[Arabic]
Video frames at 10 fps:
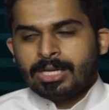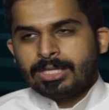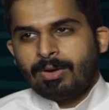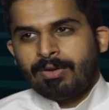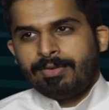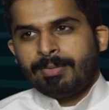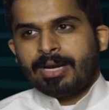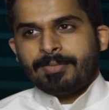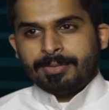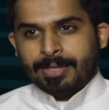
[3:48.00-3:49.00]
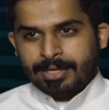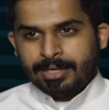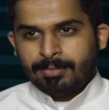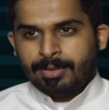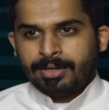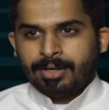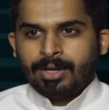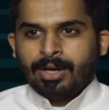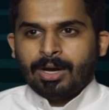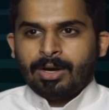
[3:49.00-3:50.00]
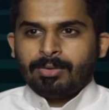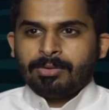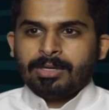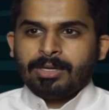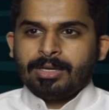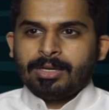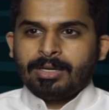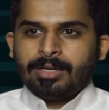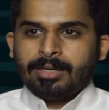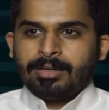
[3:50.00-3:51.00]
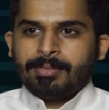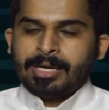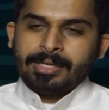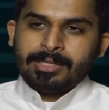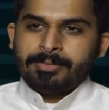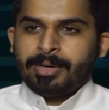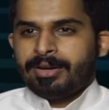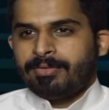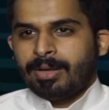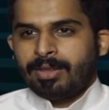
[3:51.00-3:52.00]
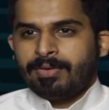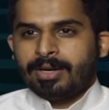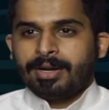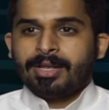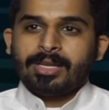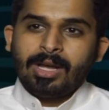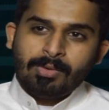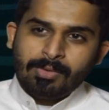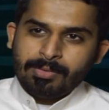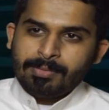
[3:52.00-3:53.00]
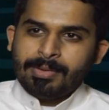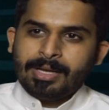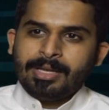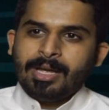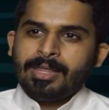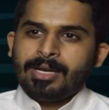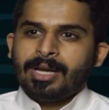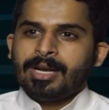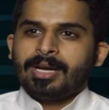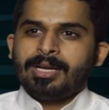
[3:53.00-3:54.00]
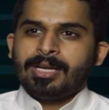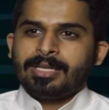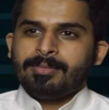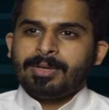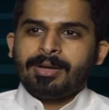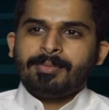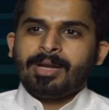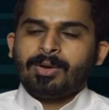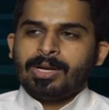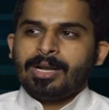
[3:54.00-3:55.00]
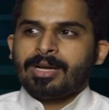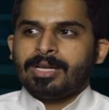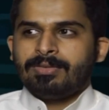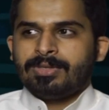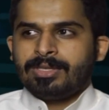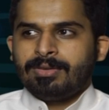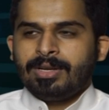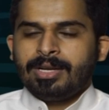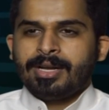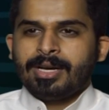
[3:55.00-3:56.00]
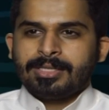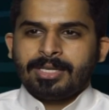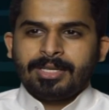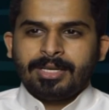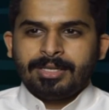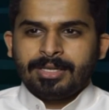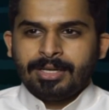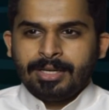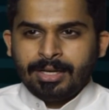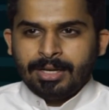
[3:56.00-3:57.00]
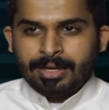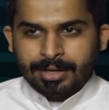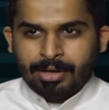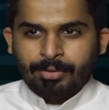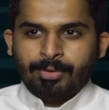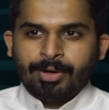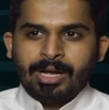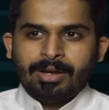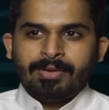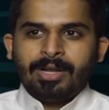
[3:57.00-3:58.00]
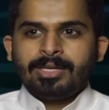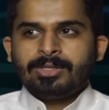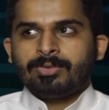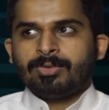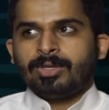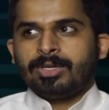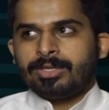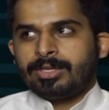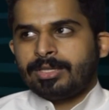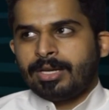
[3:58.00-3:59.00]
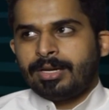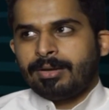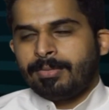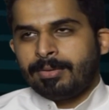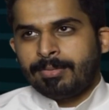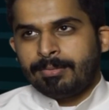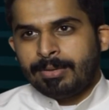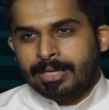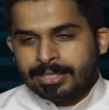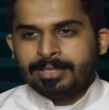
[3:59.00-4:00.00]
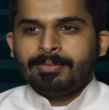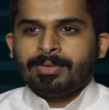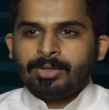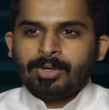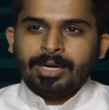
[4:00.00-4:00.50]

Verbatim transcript: سواء في برنامج بيتنا الكبير او آه، مكه تجمعنا في بعض الفقرات او بعد هذه الحلقه اللي اعتبرها من اقوى الحلقات في السي في اللي ناقشت عن آه، ايران ونواياها في الحج واخترت انا بالاسم انه